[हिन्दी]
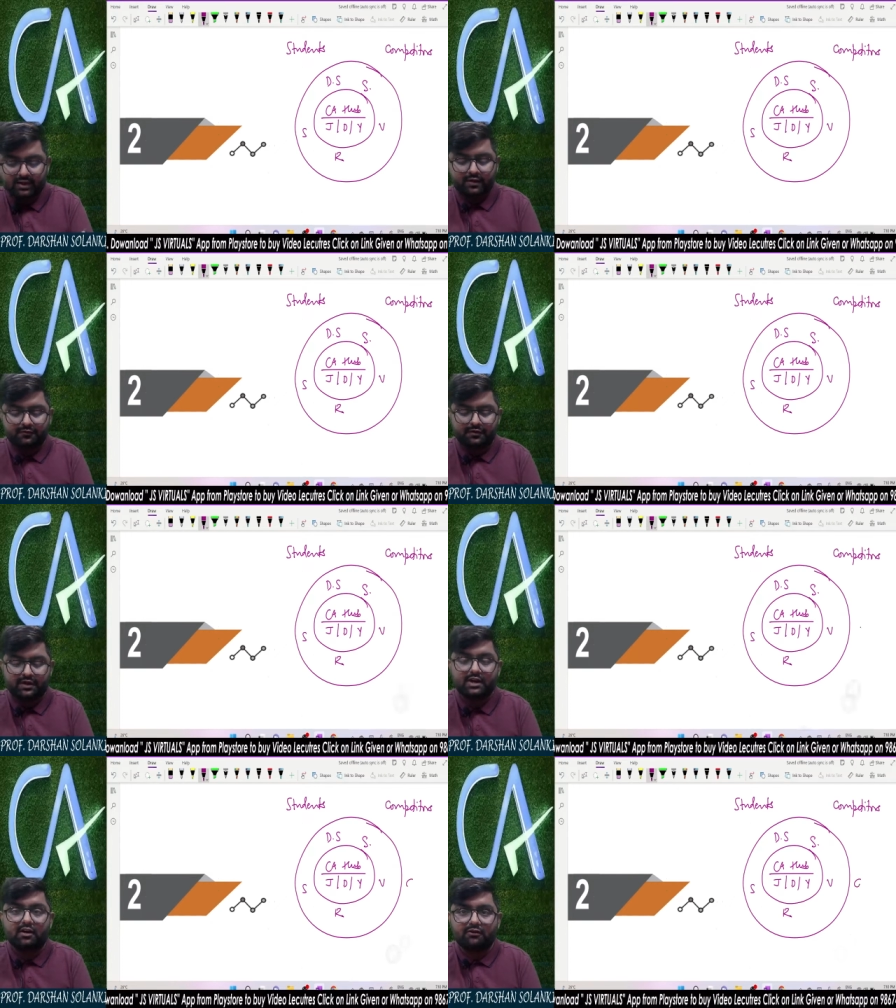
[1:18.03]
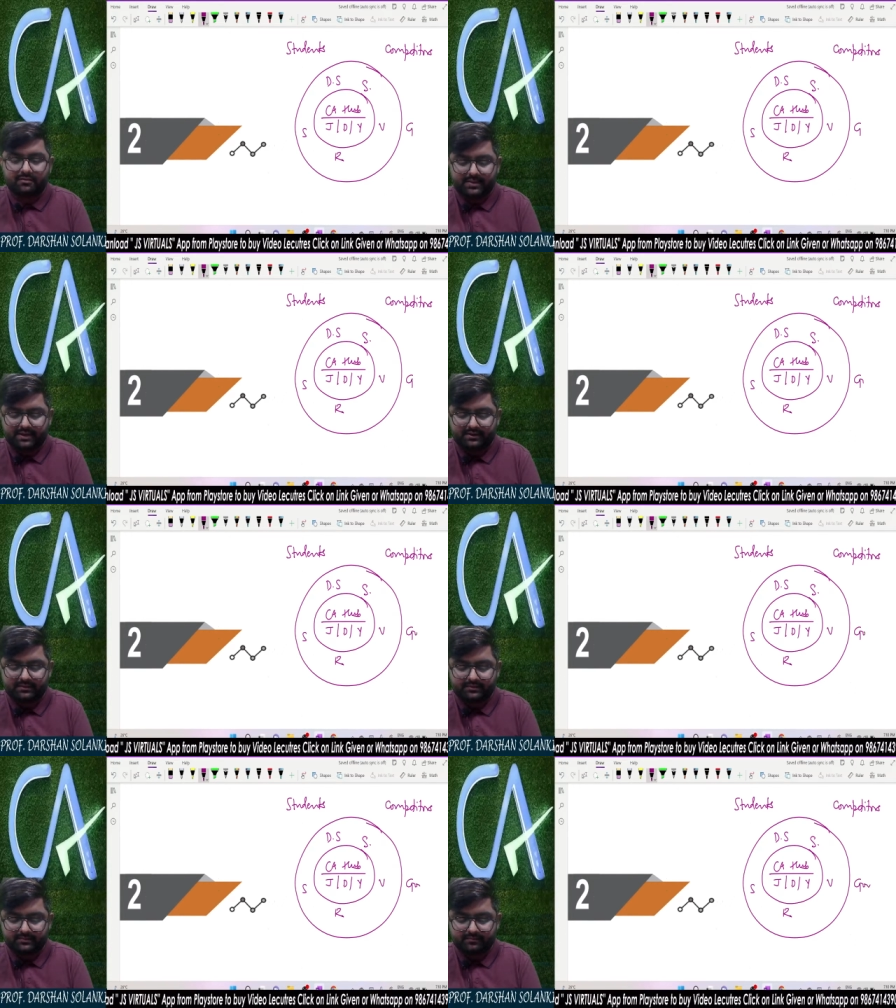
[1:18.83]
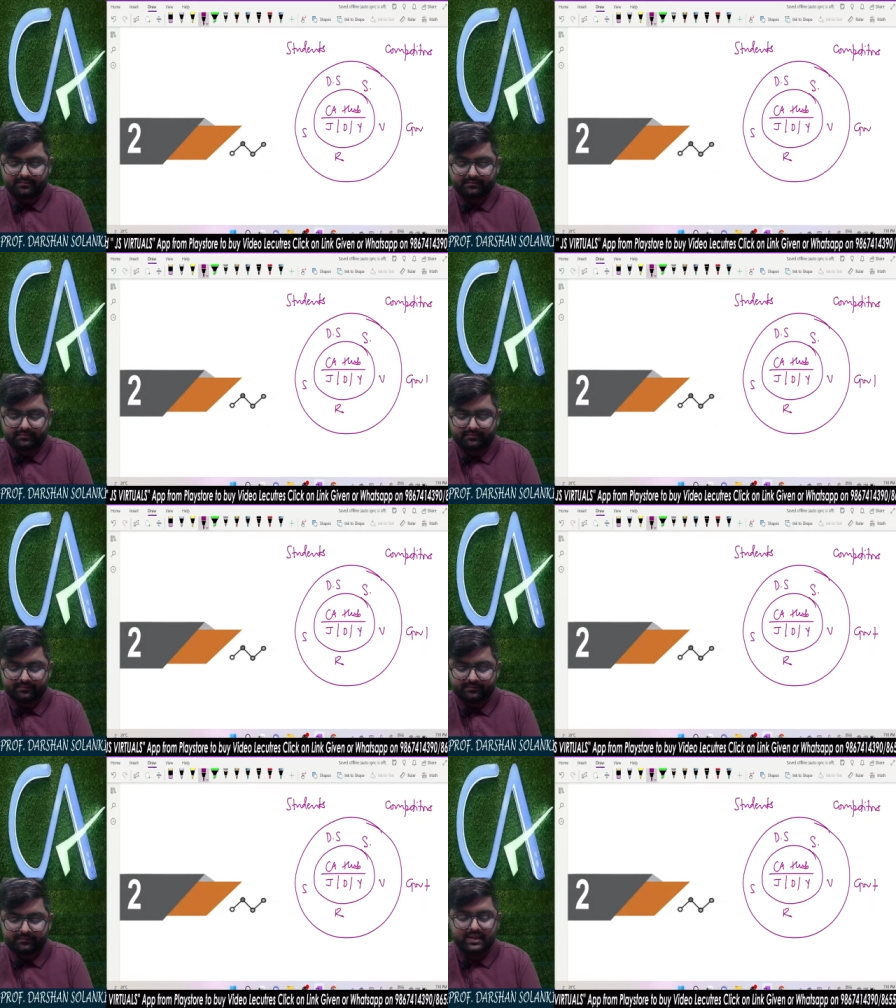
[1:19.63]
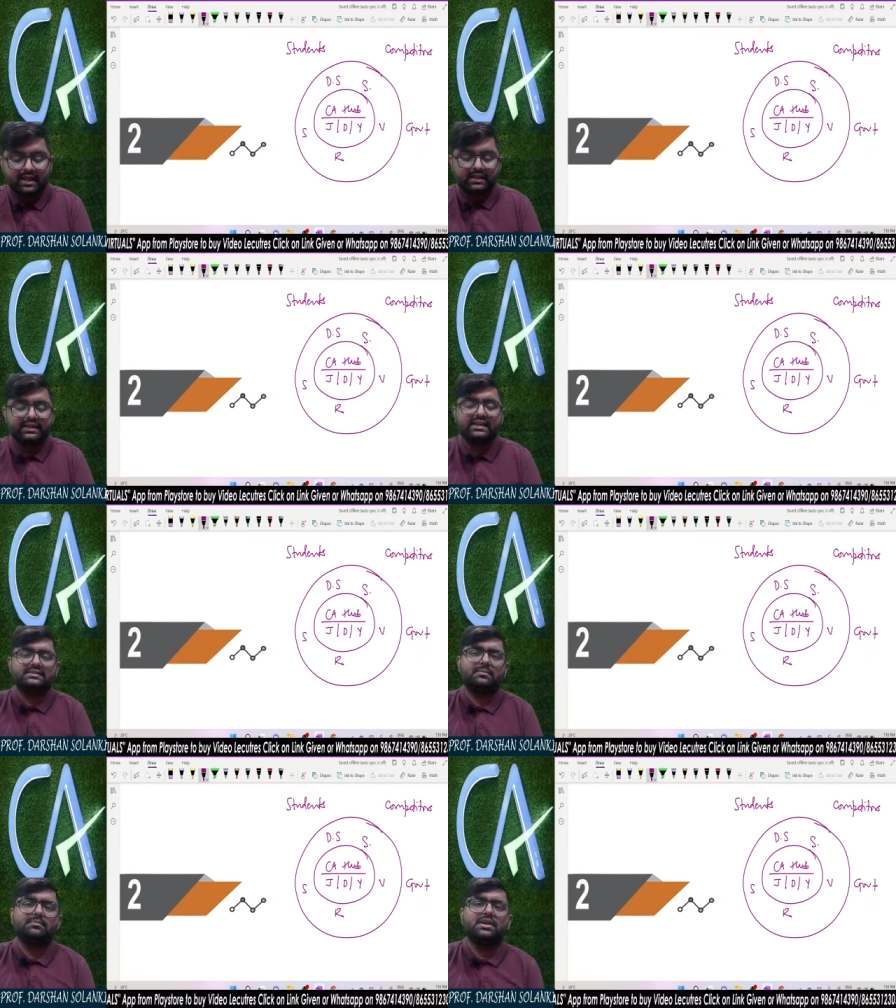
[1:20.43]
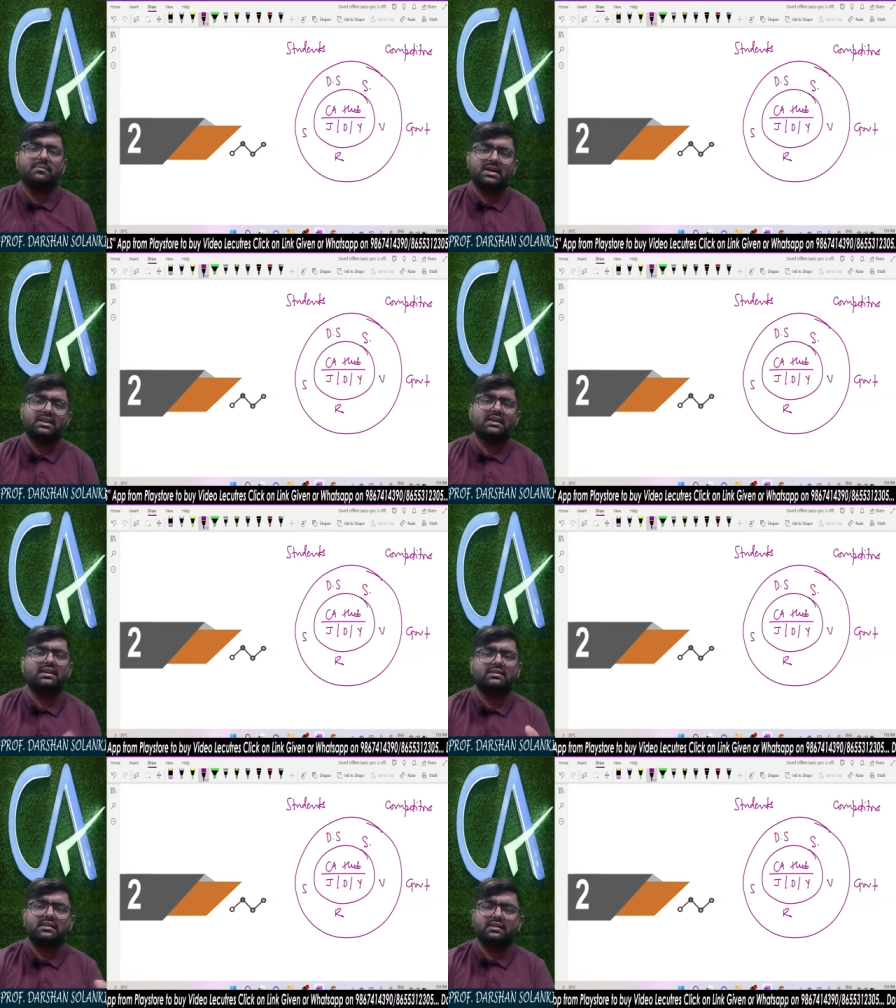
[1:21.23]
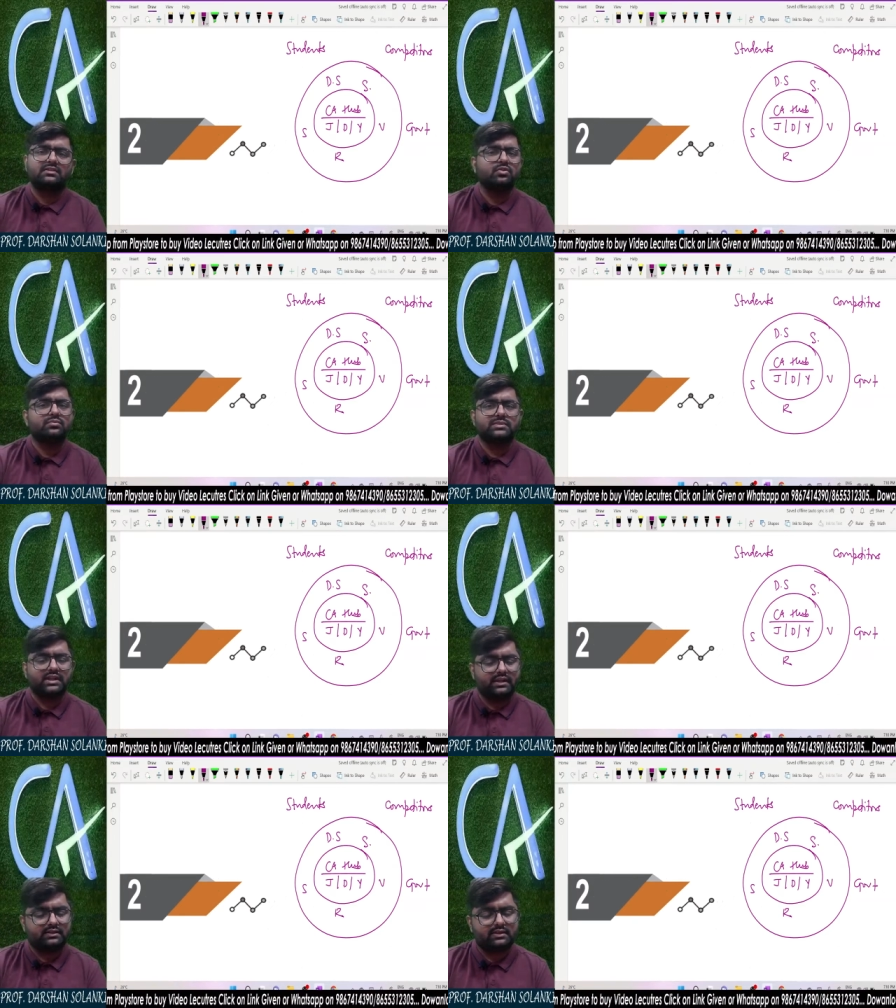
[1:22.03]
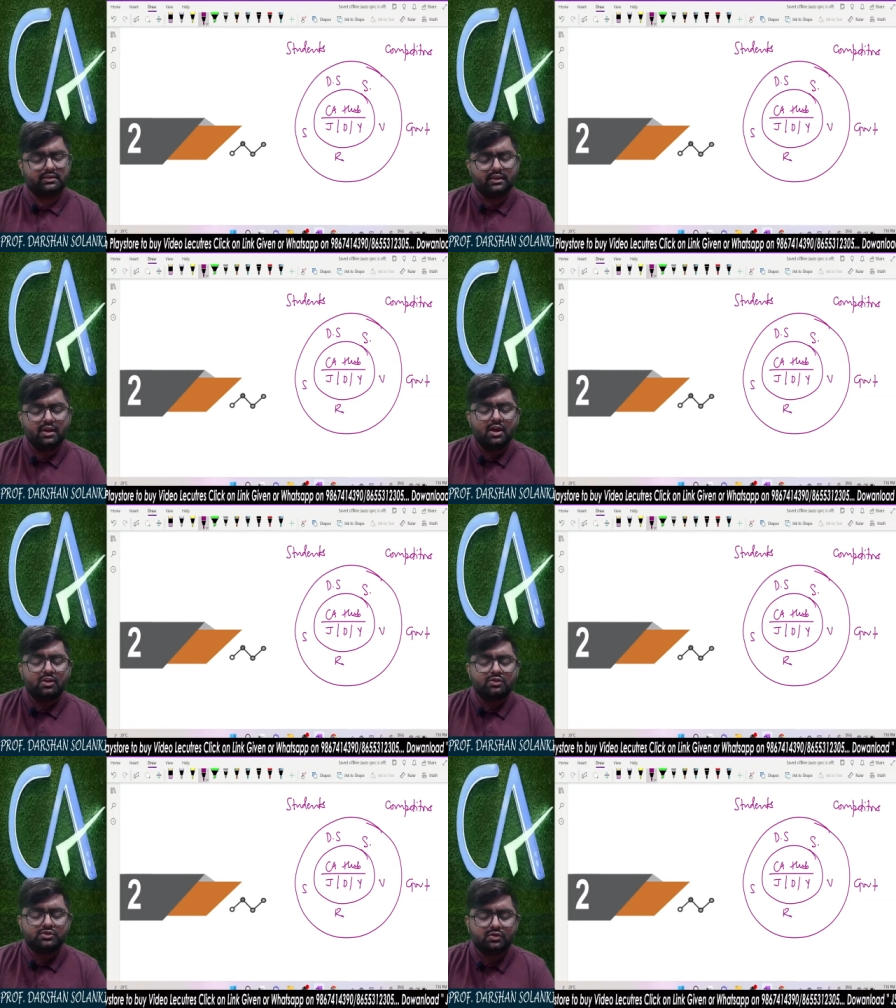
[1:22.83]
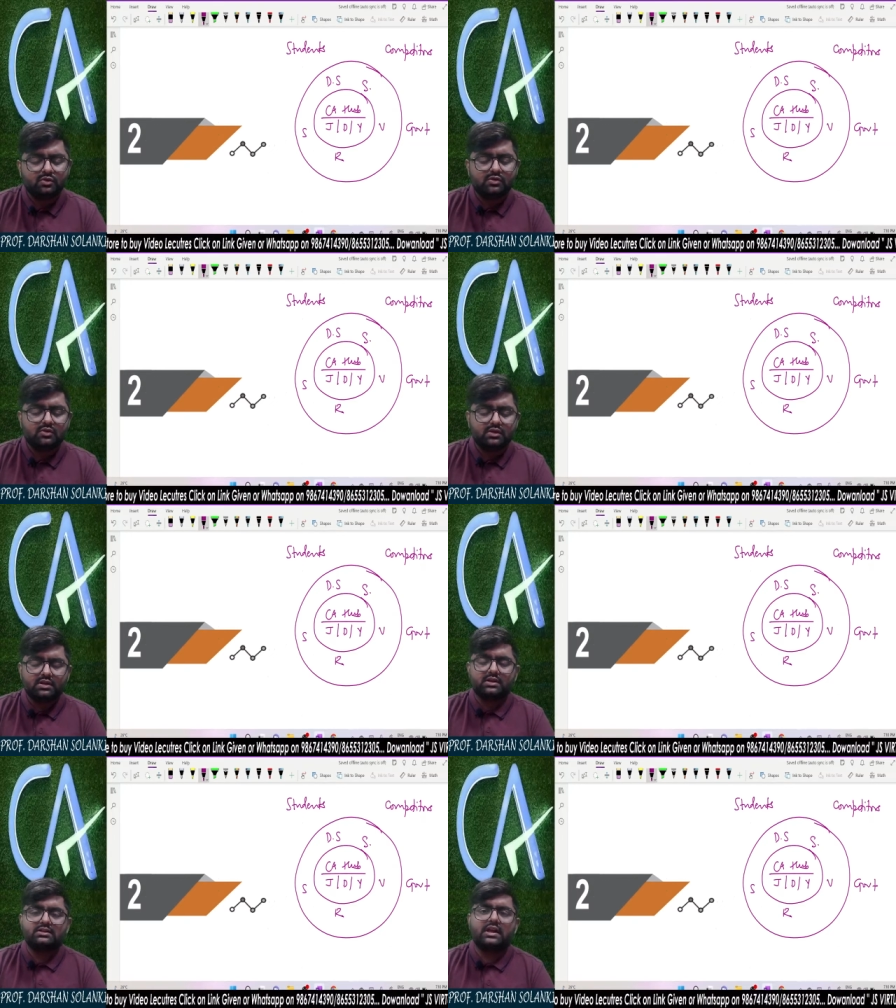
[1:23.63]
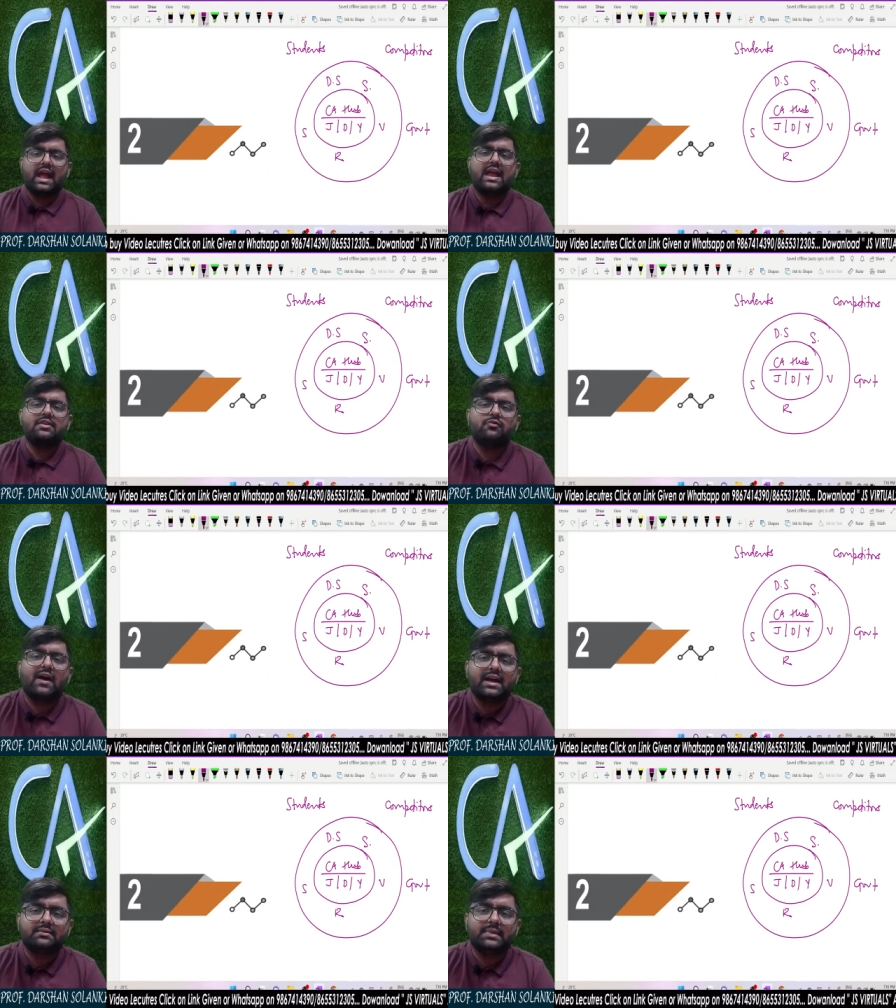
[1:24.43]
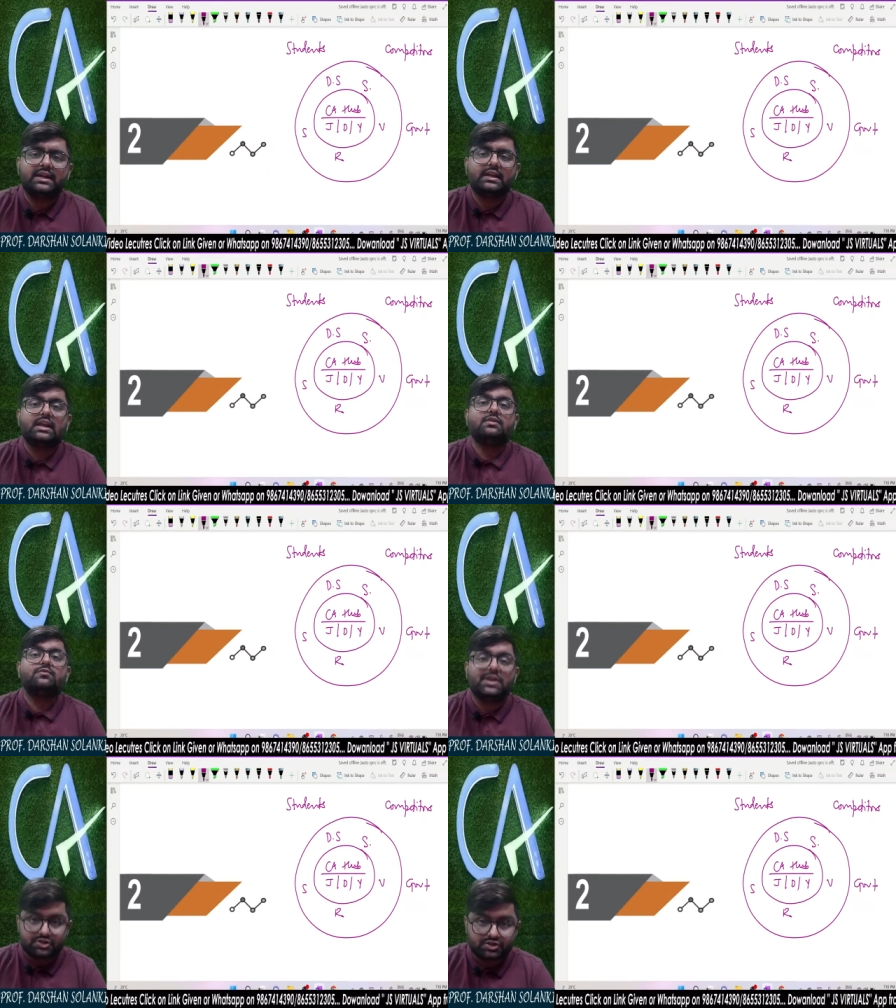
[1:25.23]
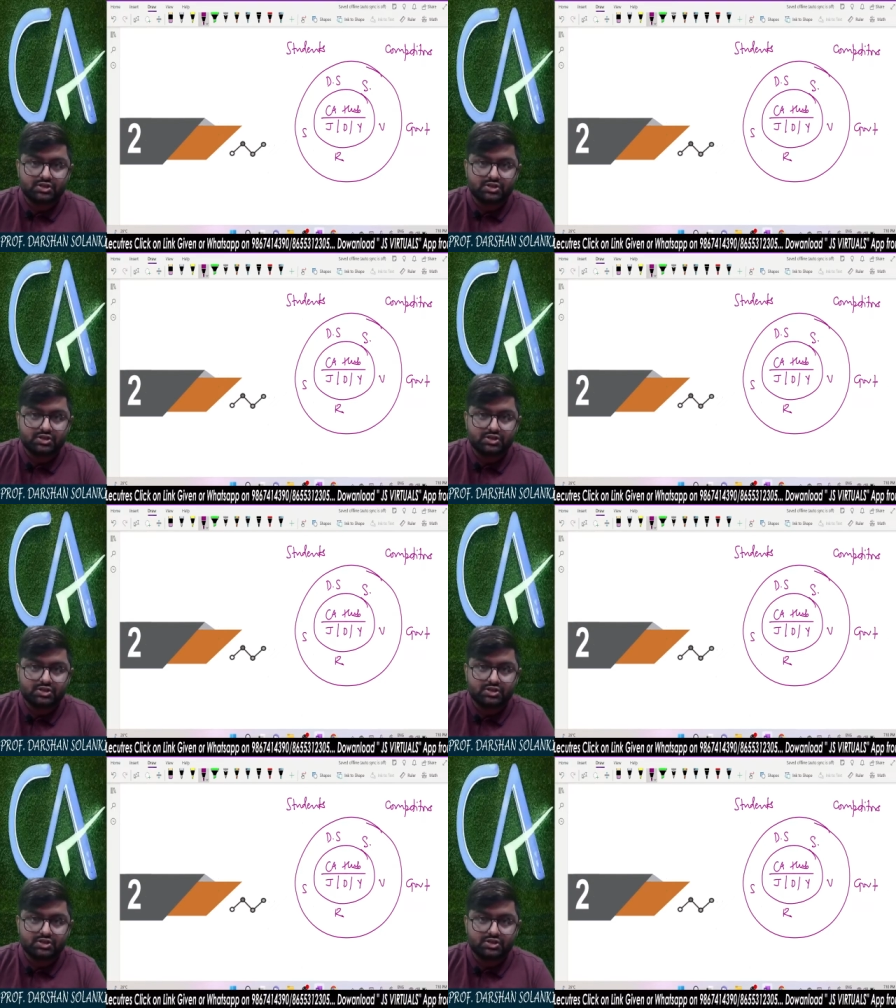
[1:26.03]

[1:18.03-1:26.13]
फिर गवर्नमेंट ये सब भी हमारे इर्द गिर्द घूमते रहते हैं तो द एनवायरमेंट इन विच